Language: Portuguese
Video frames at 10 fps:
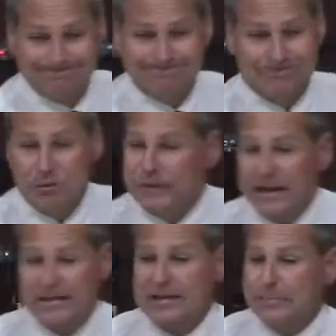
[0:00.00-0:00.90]
não
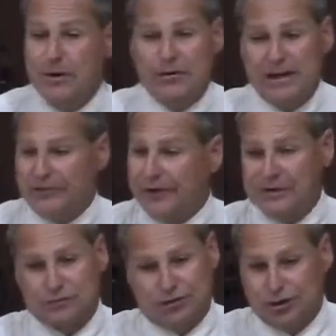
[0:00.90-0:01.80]
queira saber o que ele
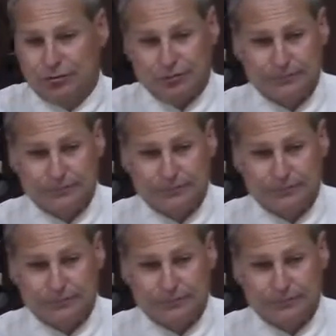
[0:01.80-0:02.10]
faz contigo,